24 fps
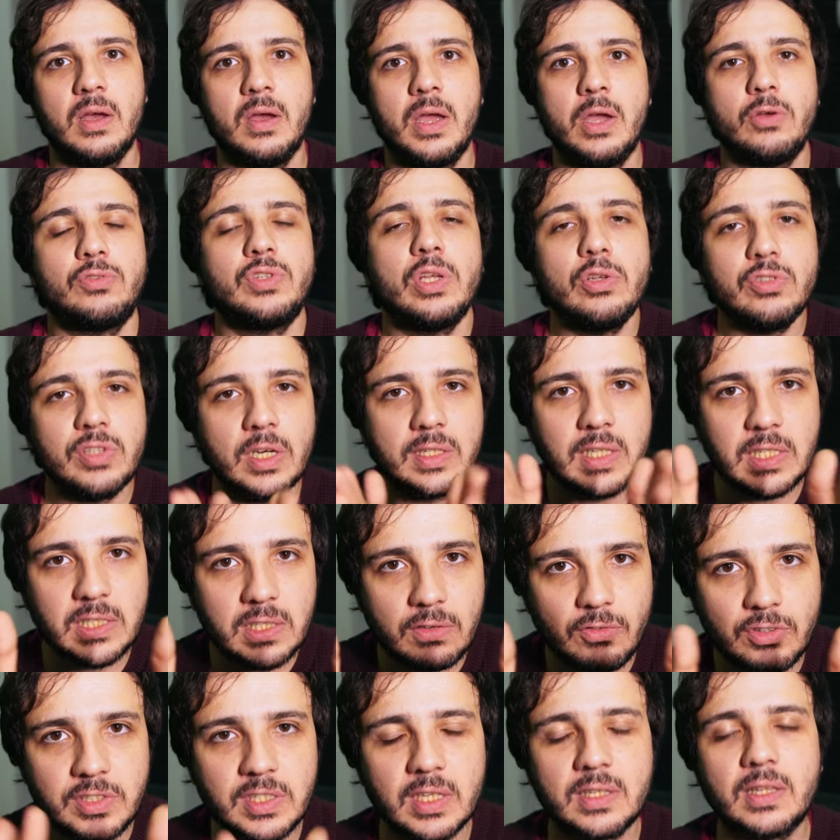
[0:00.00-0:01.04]
Eu tenho certeza
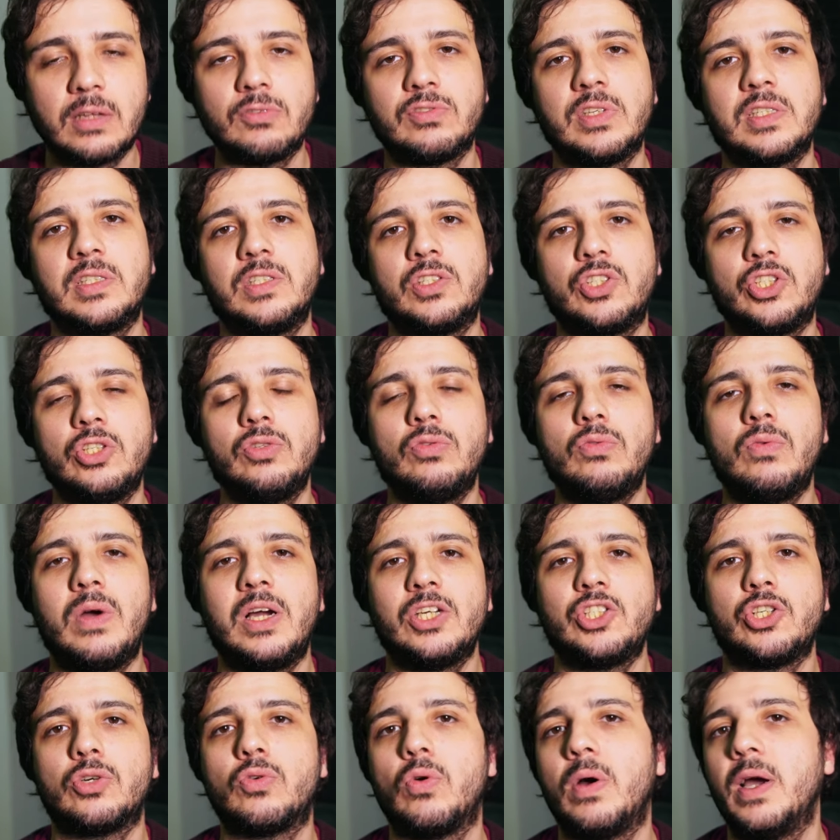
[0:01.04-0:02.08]
que você que está nos assistindo não
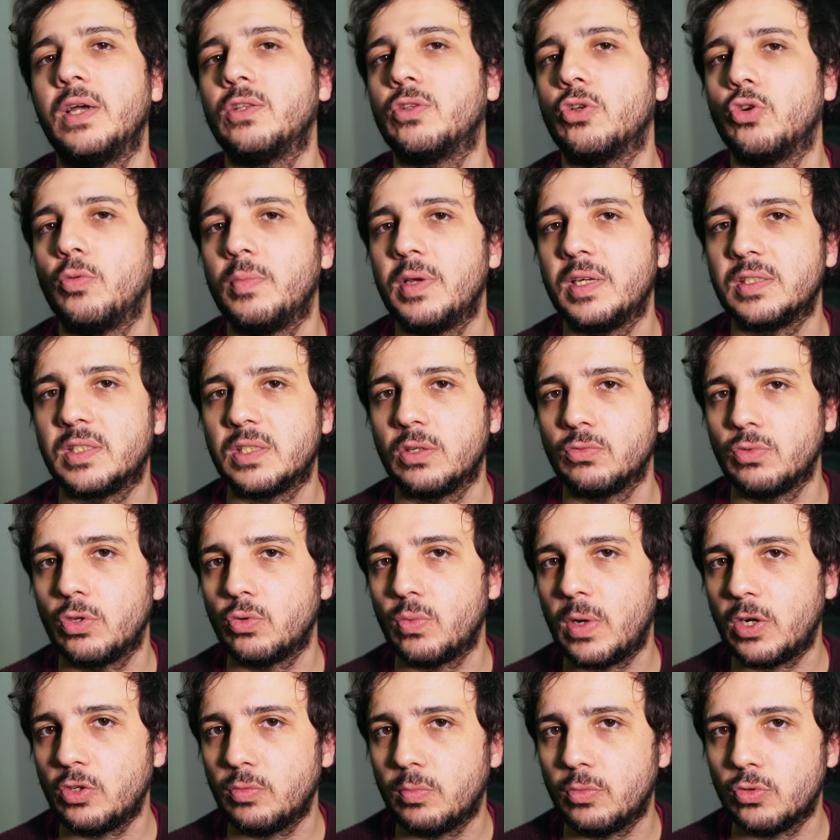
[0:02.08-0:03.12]
acha correta a nomeação do
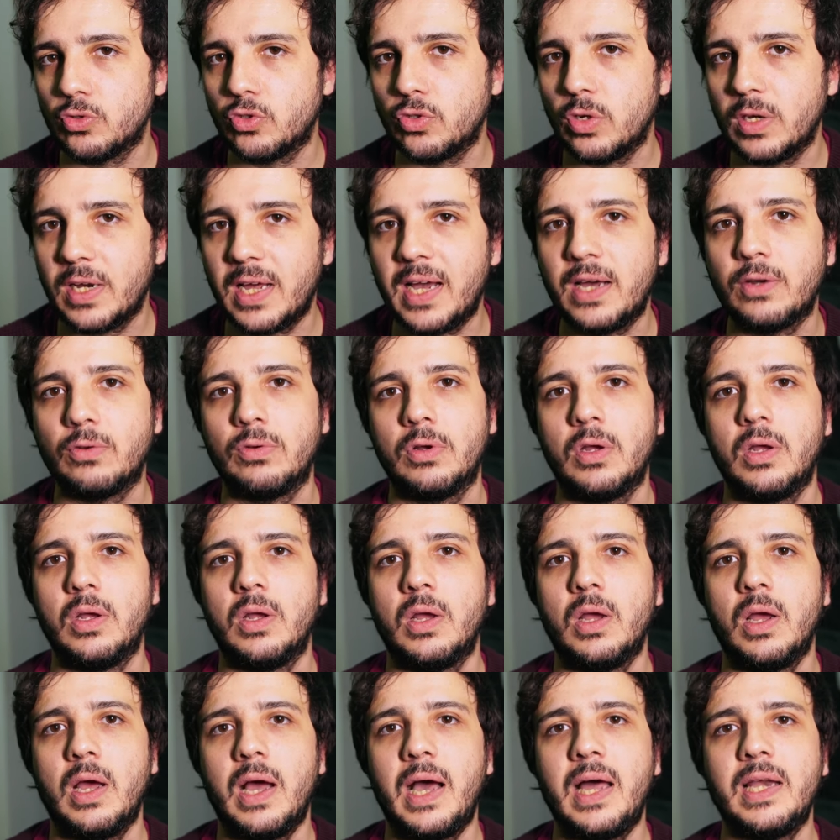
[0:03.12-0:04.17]
Eduardo Bolsonaro
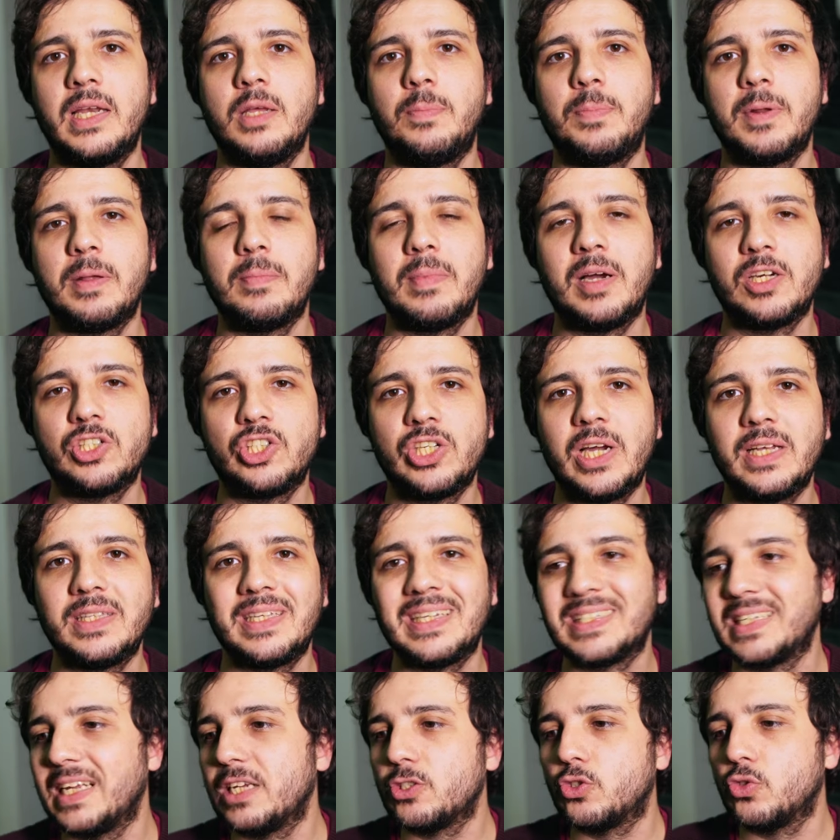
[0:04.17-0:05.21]
ali para a embaixada
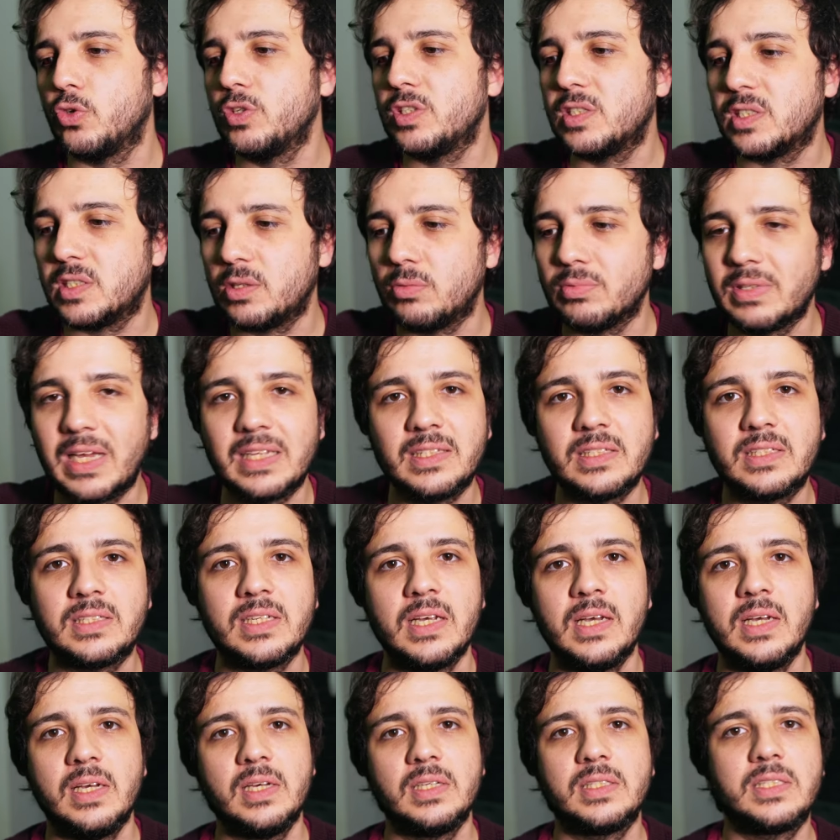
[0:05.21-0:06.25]
e as razões que são dadas
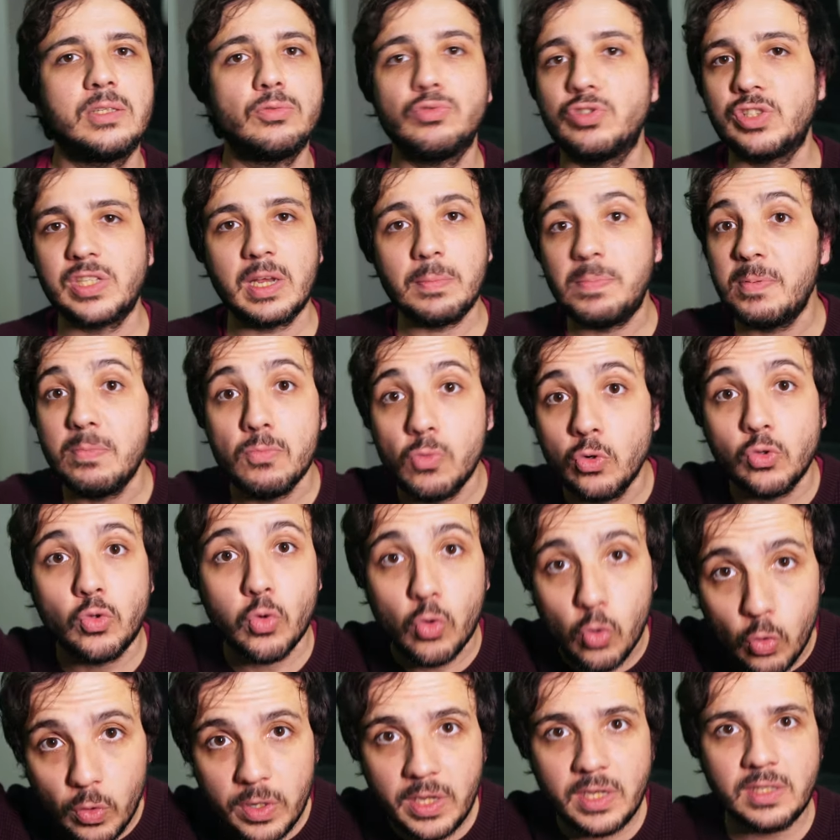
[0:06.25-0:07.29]
são sempre muito
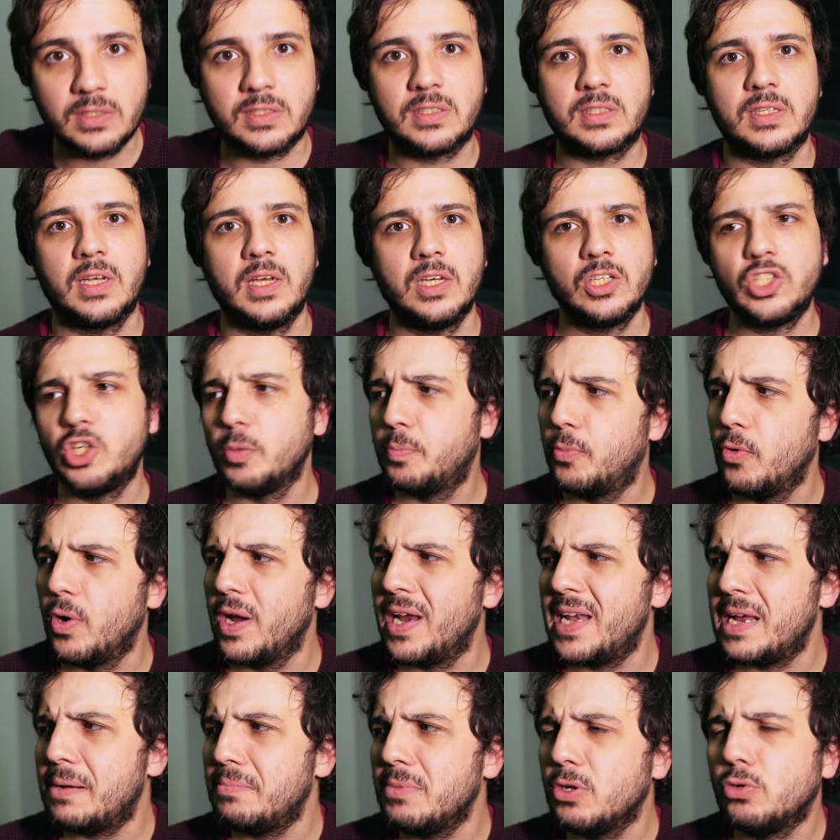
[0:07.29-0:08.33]
ruins. Tipo,
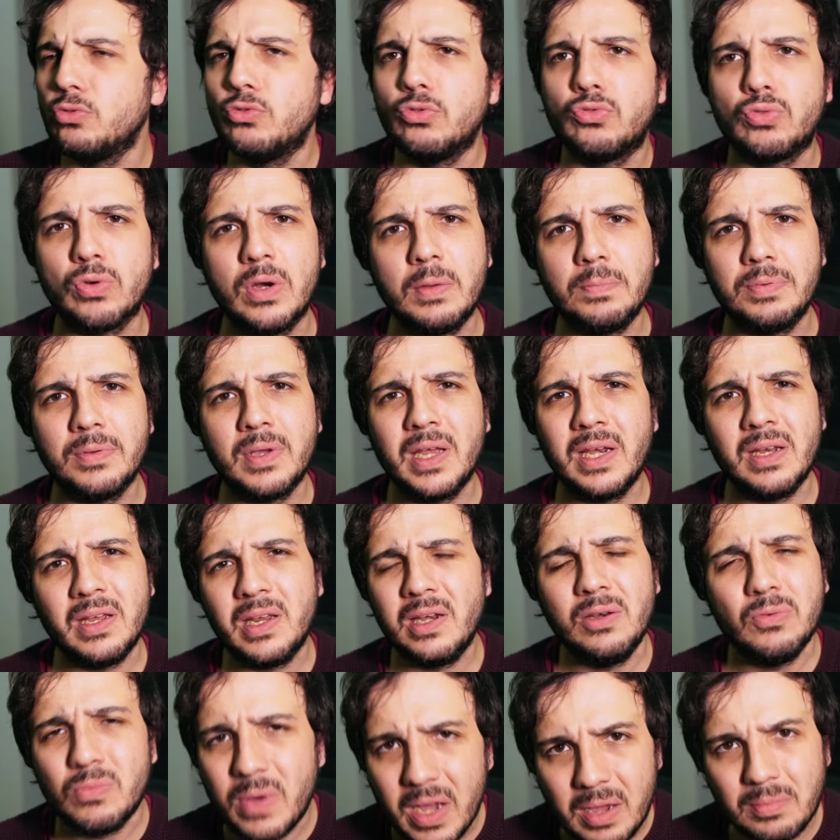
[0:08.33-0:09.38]
ele é amigo do Trump. Ele,
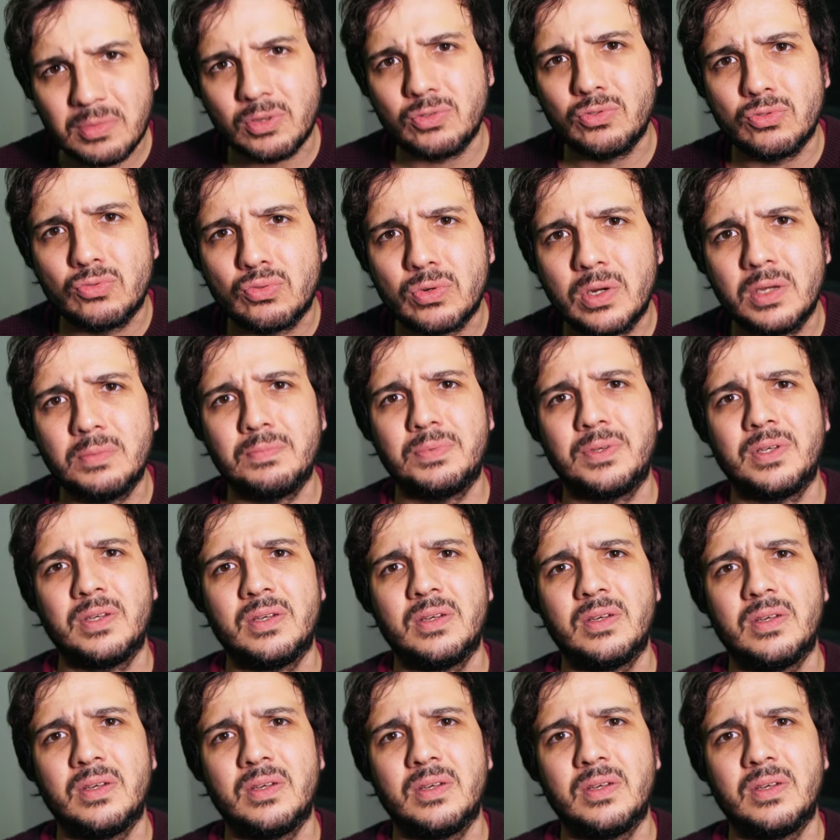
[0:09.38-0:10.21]
ele não é amigo do Trump.